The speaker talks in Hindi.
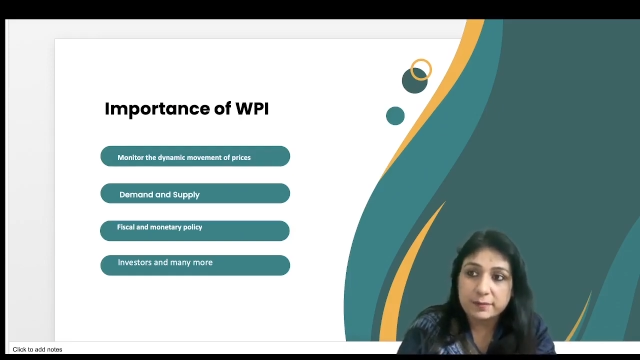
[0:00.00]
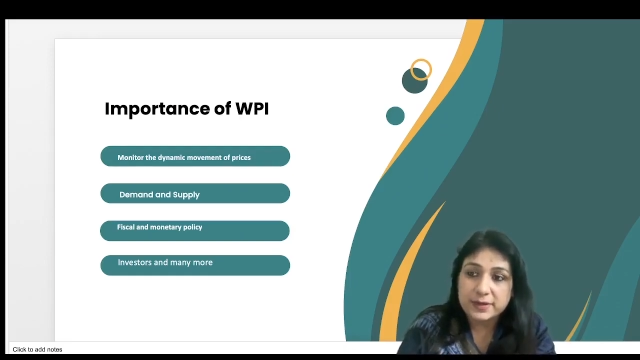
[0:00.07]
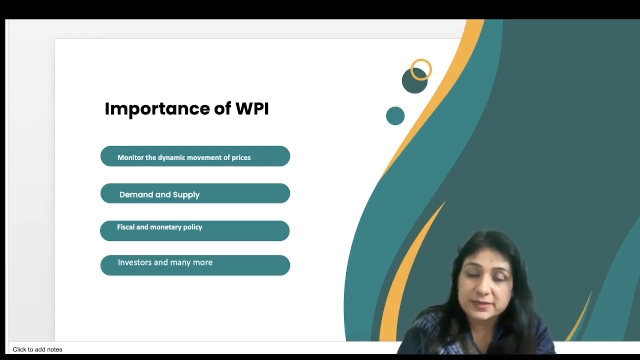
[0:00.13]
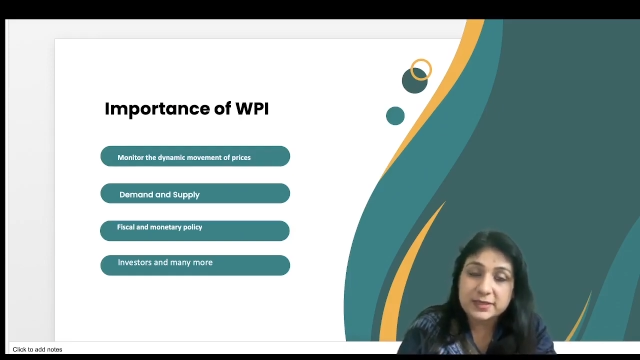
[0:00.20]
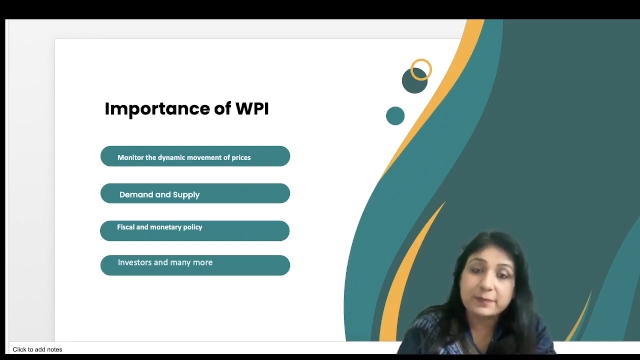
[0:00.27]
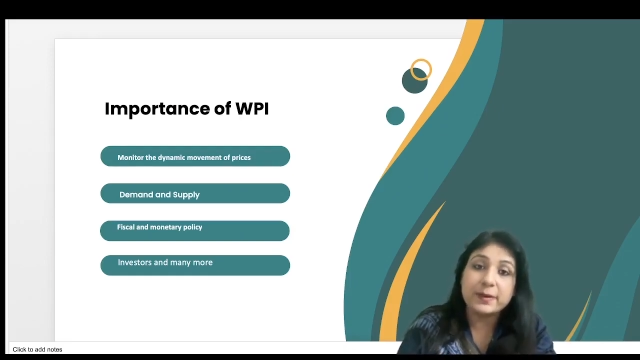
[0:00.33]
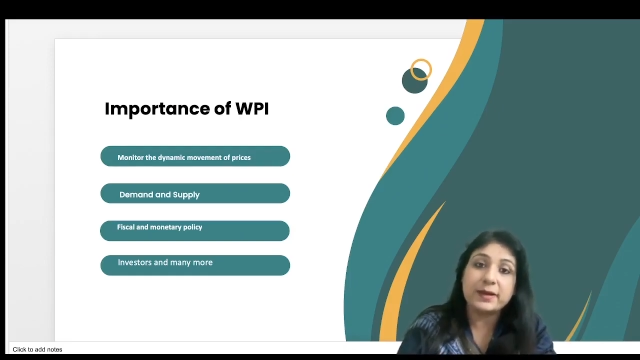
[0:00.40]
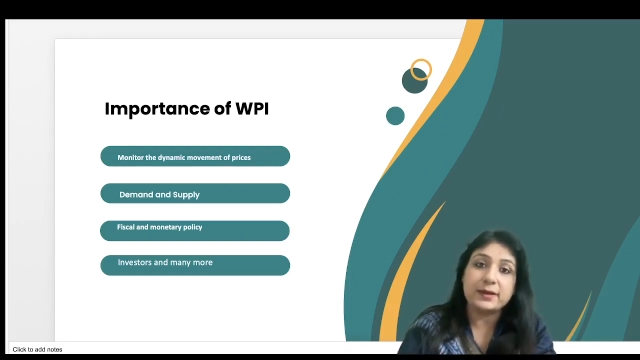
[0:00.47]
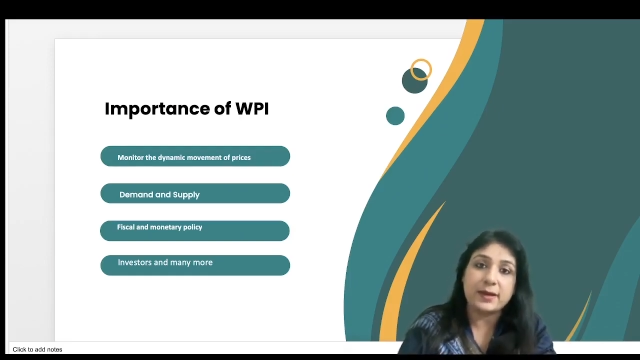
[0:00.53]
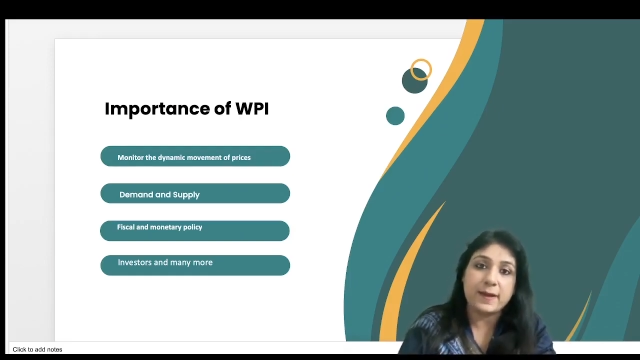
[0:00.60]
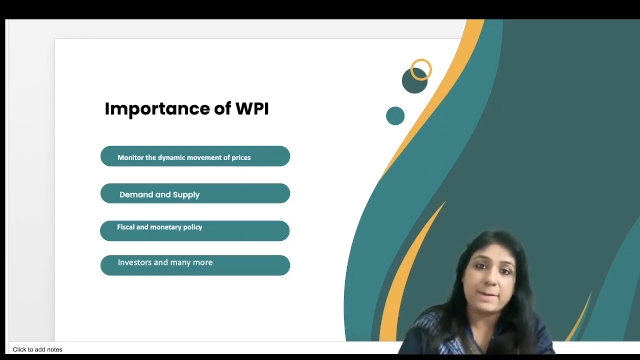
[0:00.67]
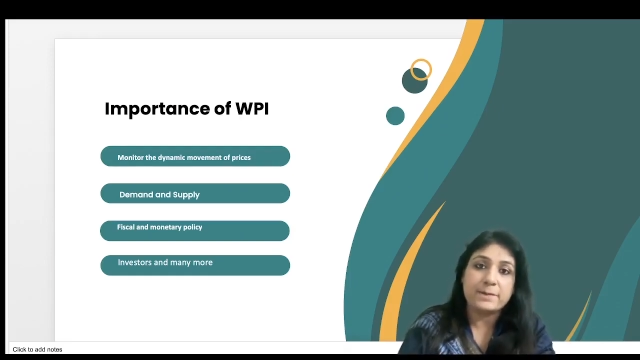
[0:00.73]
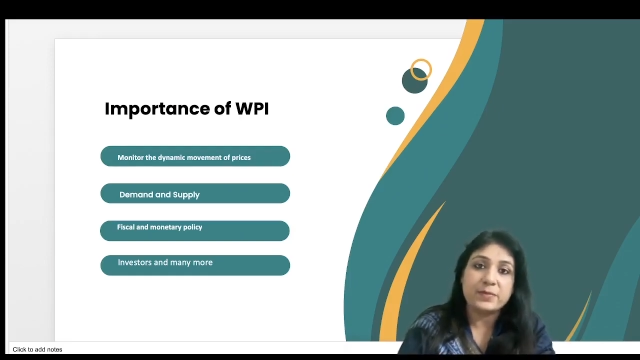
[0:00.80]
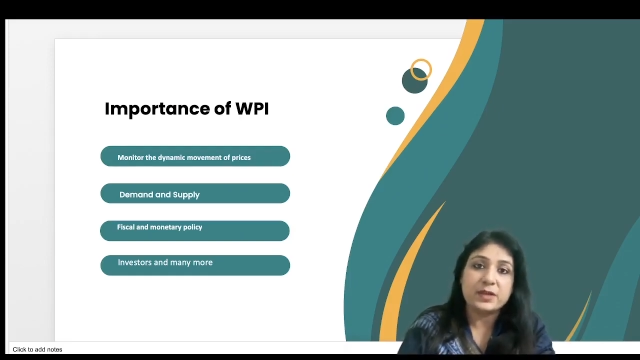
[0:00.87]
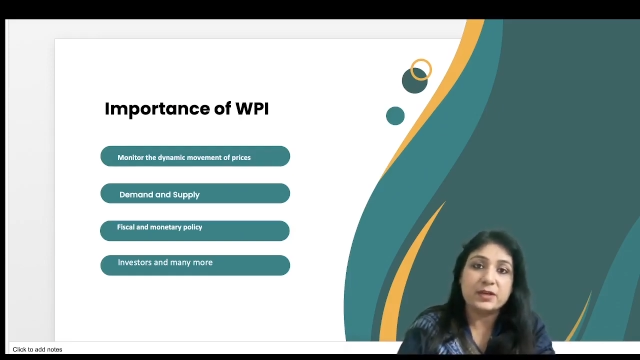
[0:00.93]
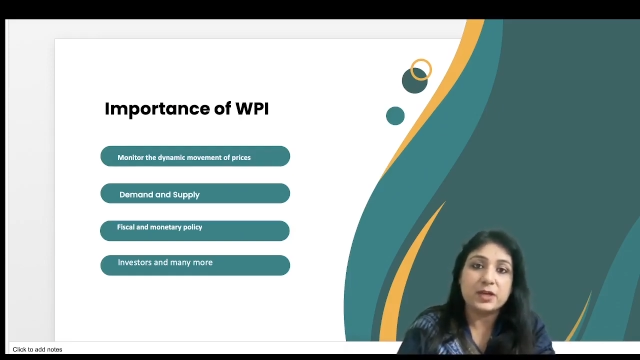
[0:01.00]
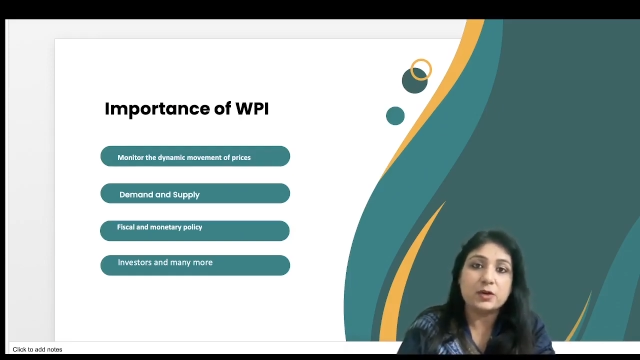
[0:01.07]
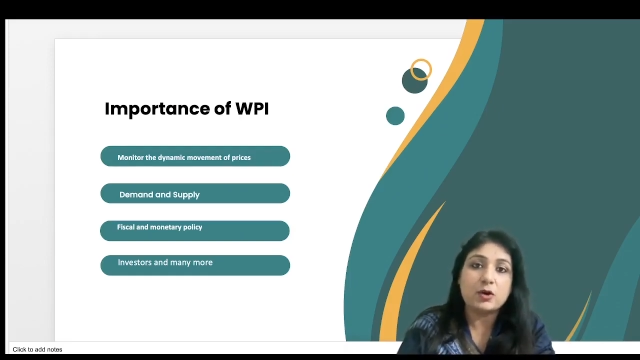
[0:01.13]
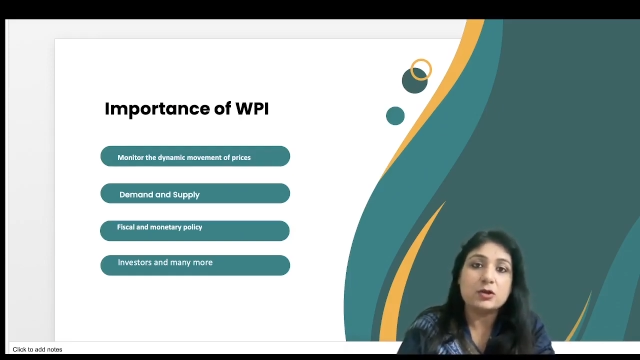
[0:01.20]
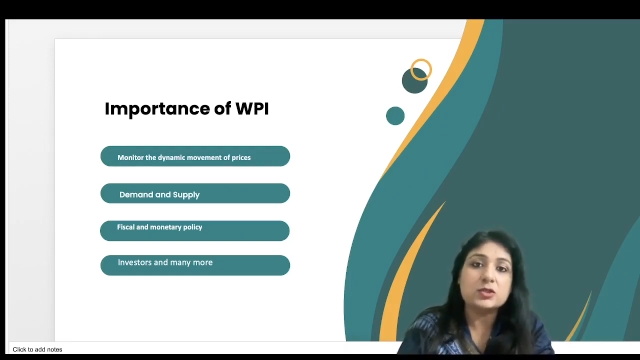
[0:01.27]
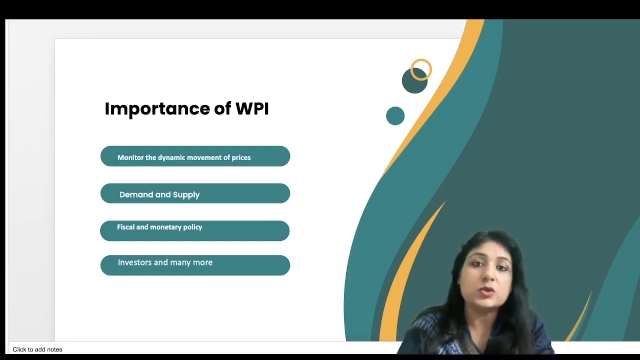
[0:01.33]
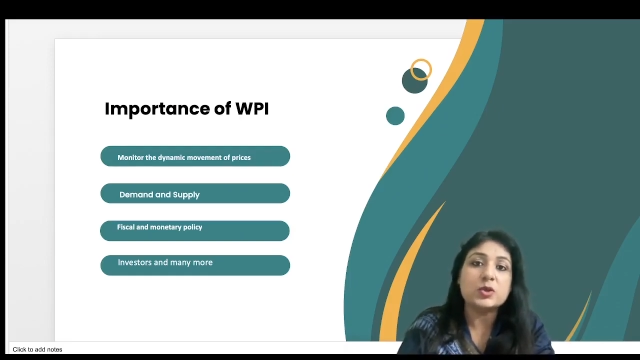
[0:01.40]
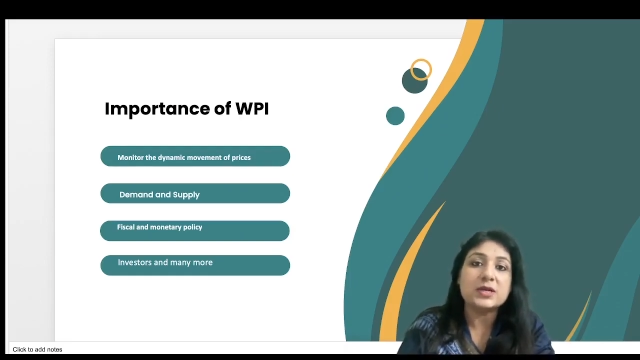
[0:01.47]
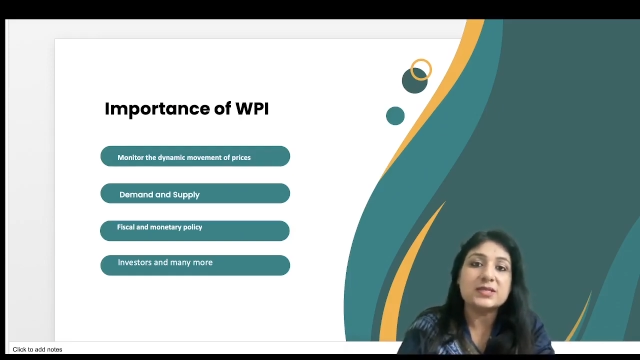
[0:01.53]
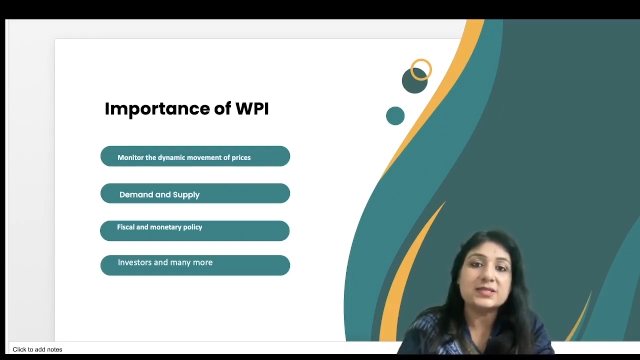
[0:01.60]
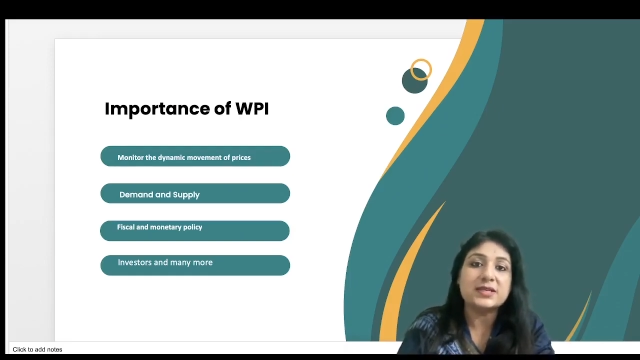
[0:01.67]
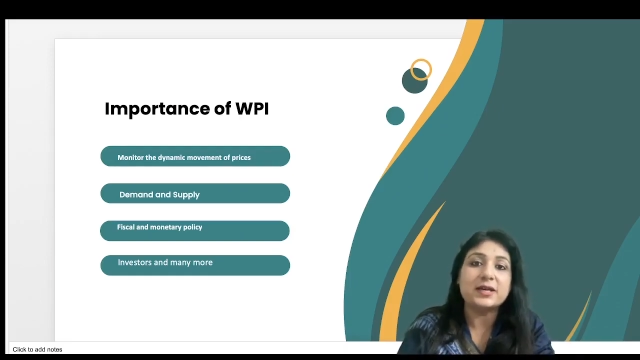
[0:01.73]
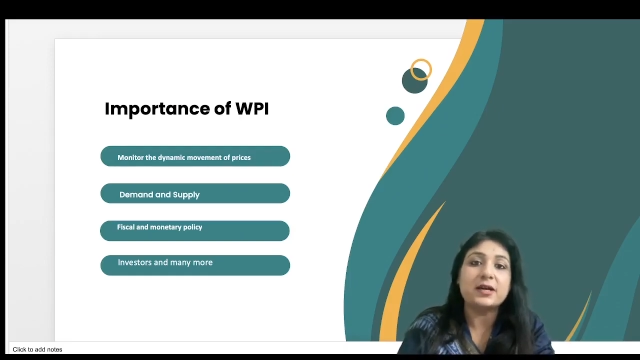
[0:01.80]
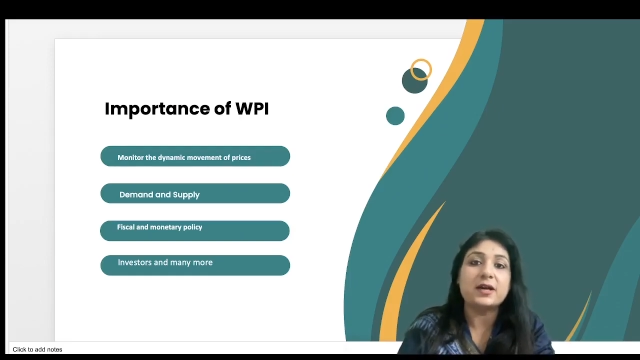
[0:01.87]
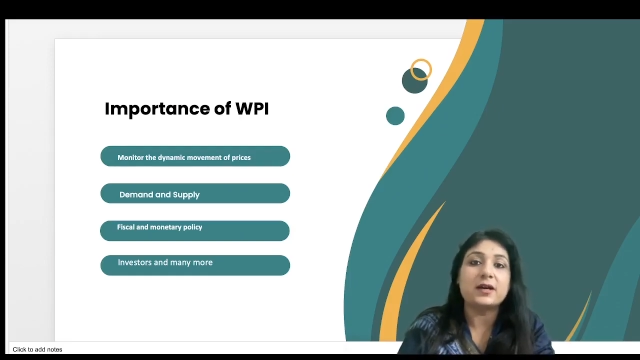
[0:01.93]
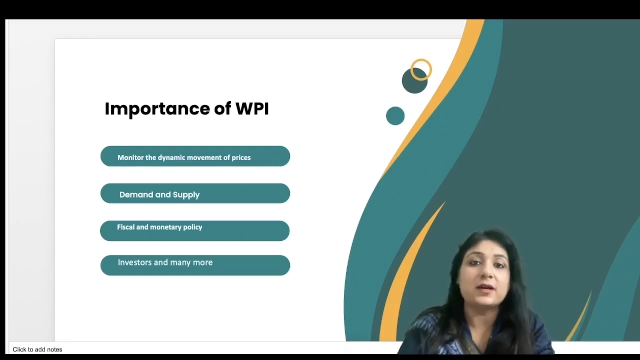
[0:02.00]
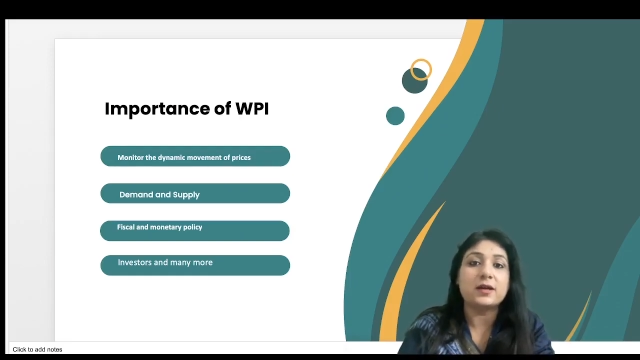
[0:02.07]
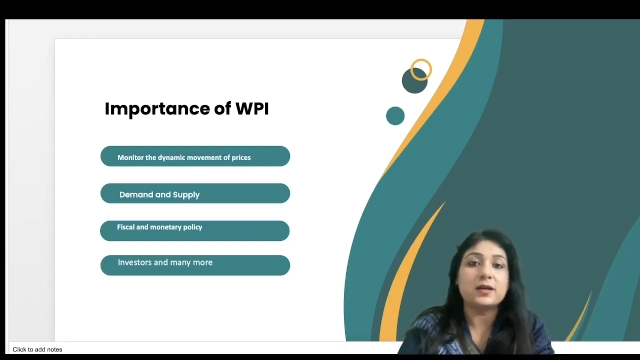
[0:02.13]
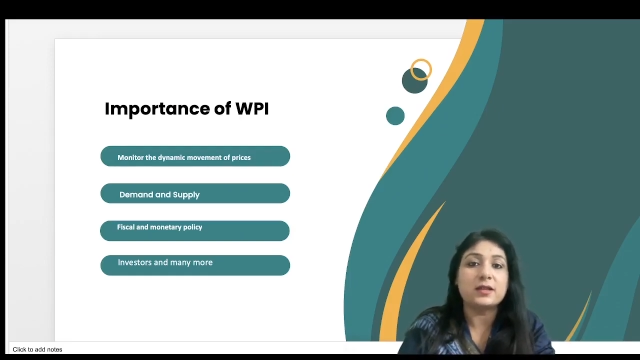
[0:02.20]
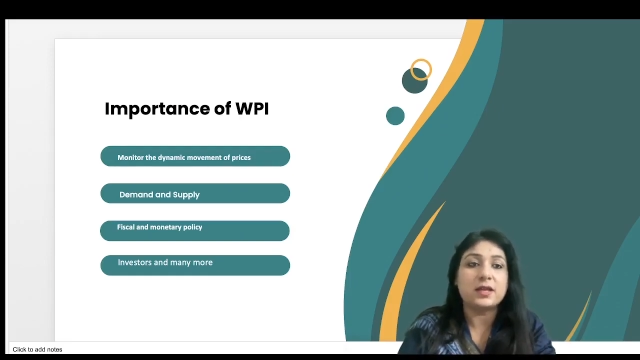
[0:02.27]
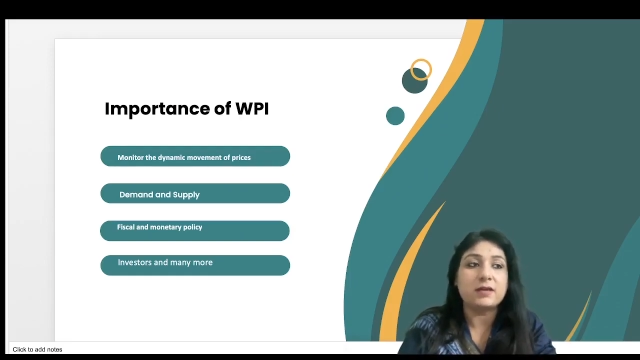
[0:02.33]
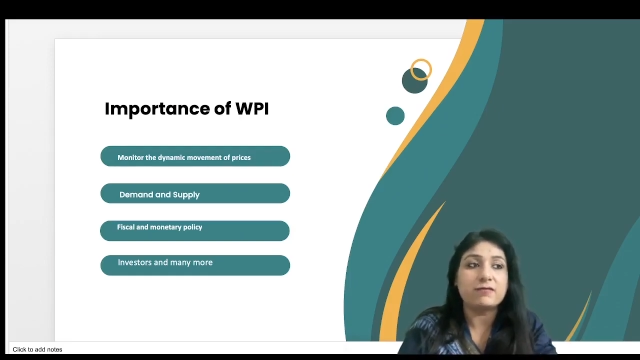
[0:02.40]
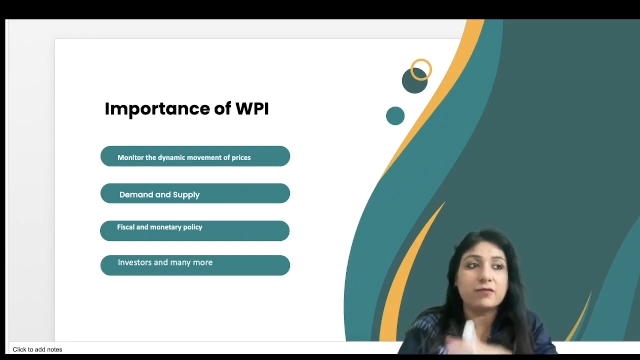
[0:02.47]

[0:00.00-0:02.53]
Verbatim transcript: मेजरमेंट uh, है डेट ऑल्सो कंसिडर्ड अंडर द